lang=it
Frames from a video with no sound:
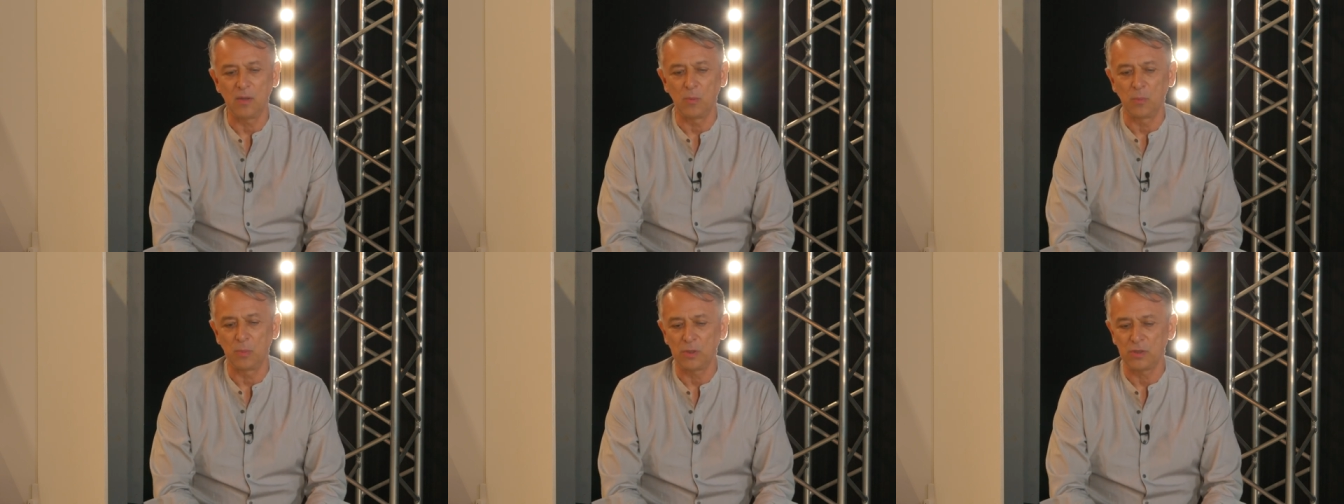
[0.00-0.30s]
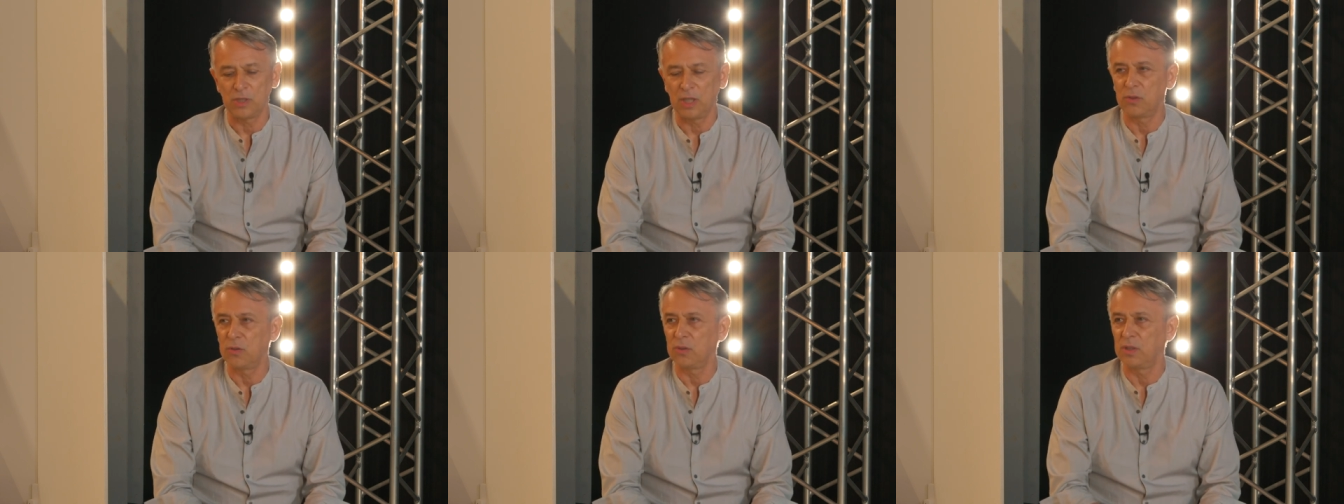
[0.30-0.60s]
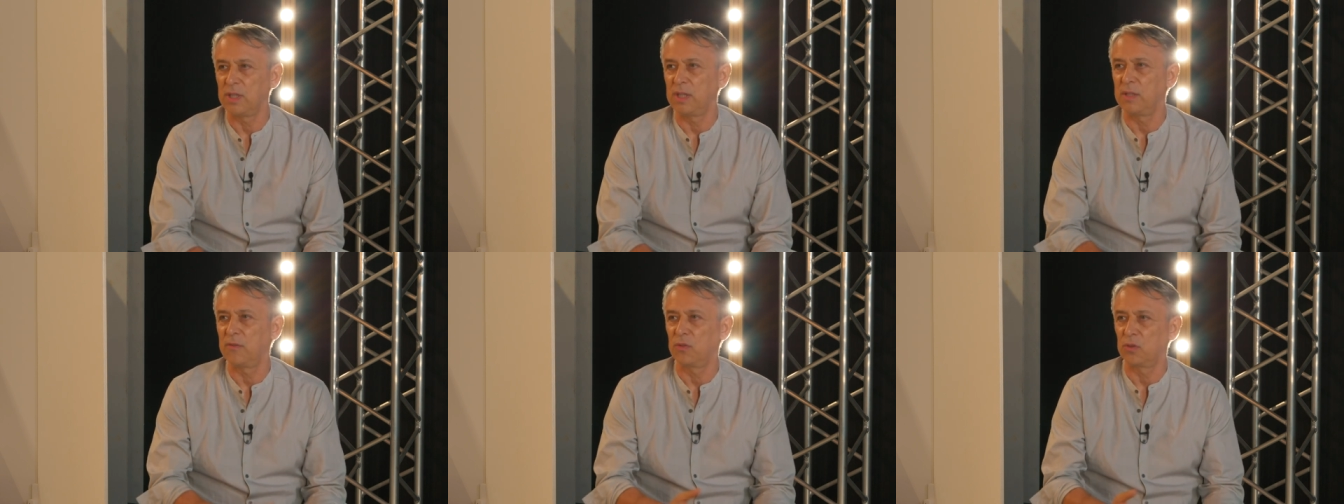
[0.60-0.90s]
un progetto
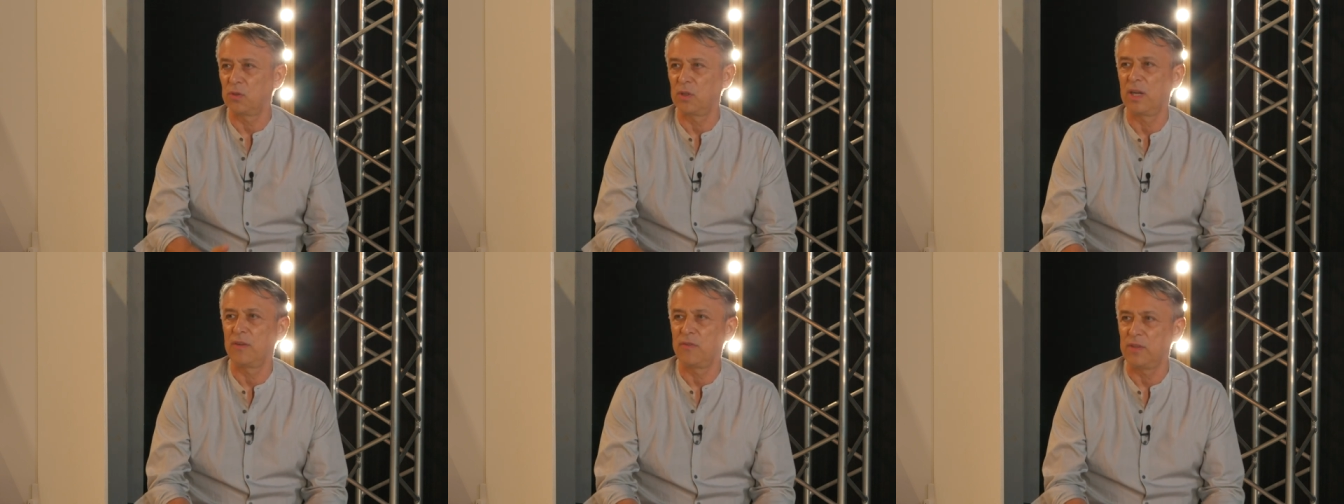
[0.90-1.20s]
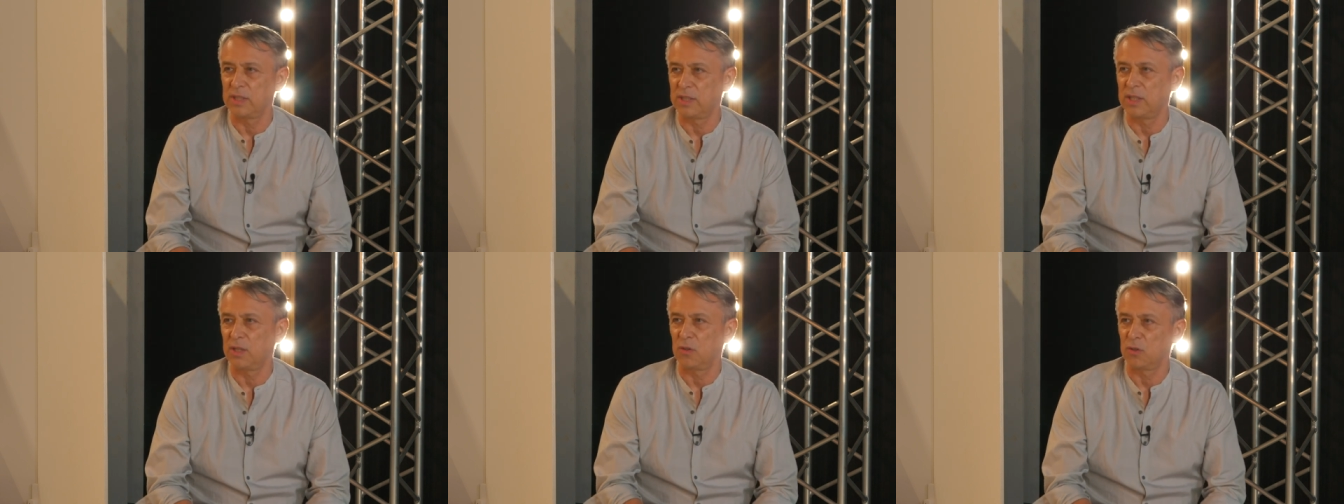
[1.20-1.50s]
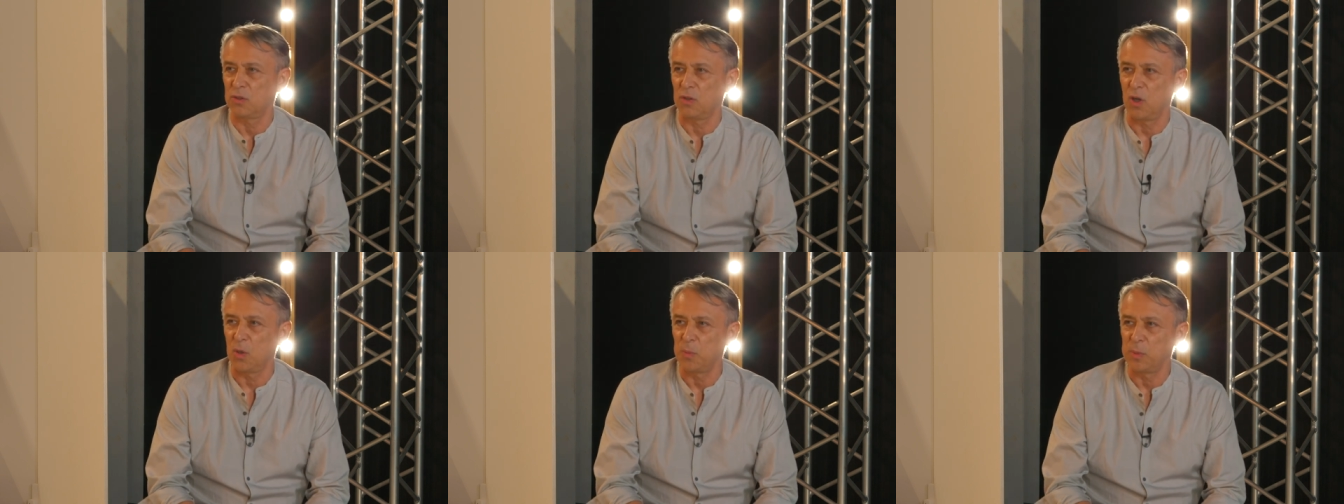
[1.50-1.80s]
di fotografia
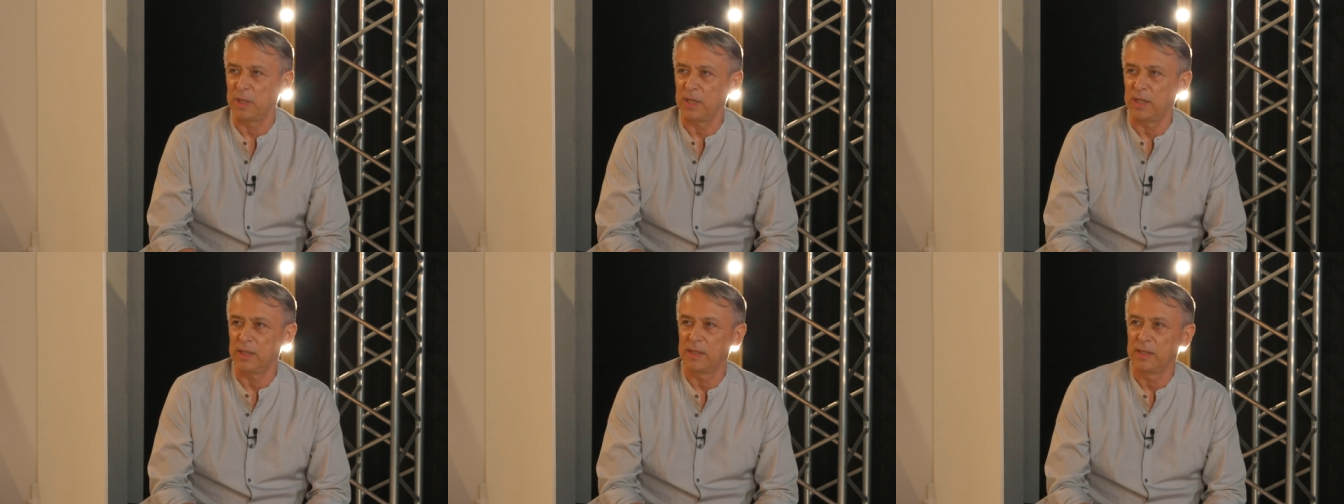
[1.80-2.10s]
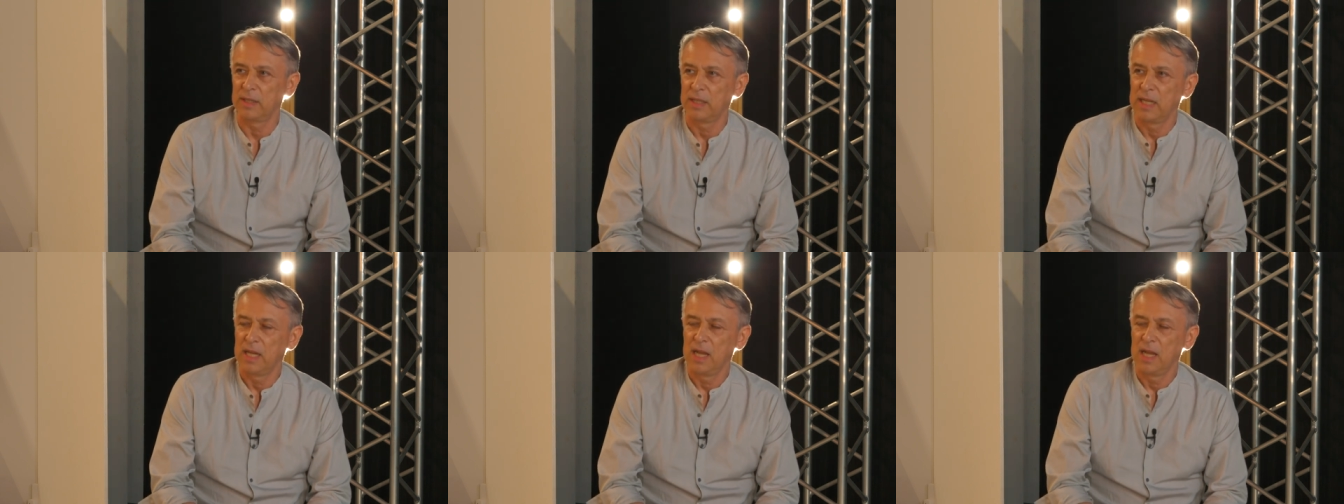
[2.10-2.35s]
stereoscopica.